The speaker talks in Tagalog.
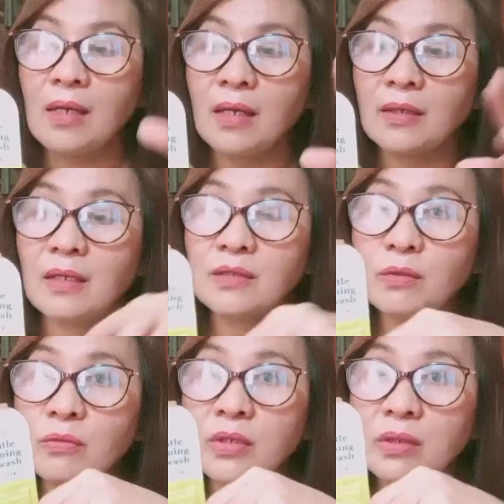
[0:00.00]
Ayan. So,
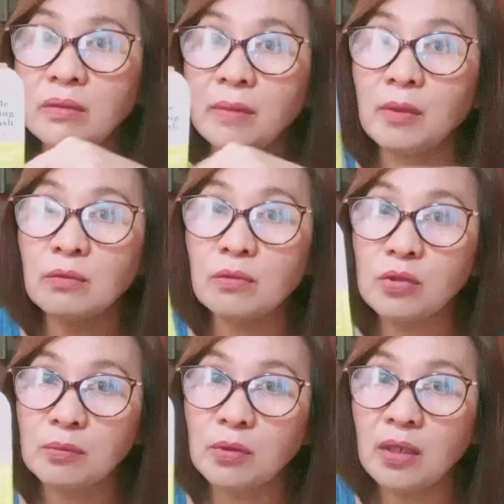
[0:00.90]
kung ikaw naman, kung
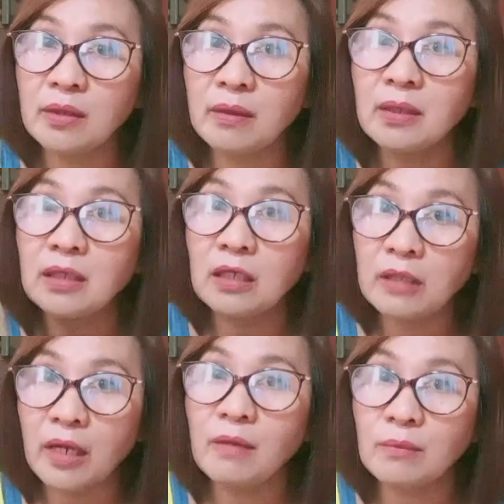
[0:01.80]
gusto mo lang naman
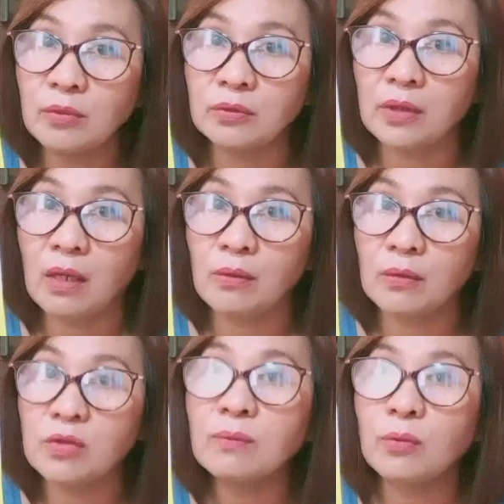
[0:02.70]
itry muna
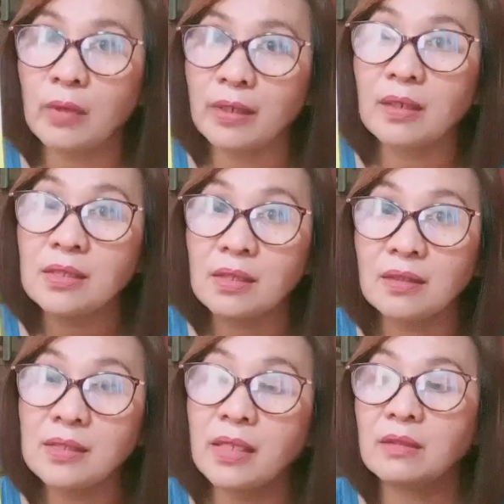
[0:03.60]
o subukan ng isang
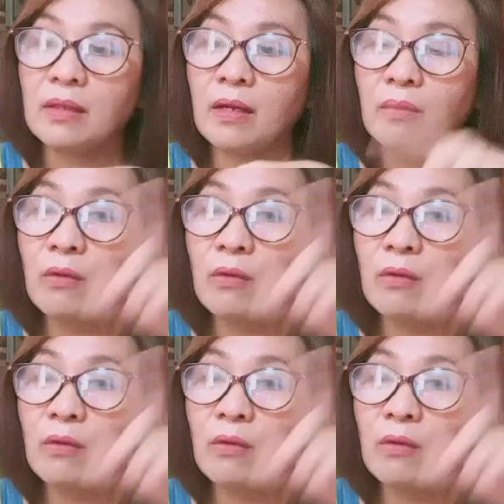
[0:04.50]
skincare,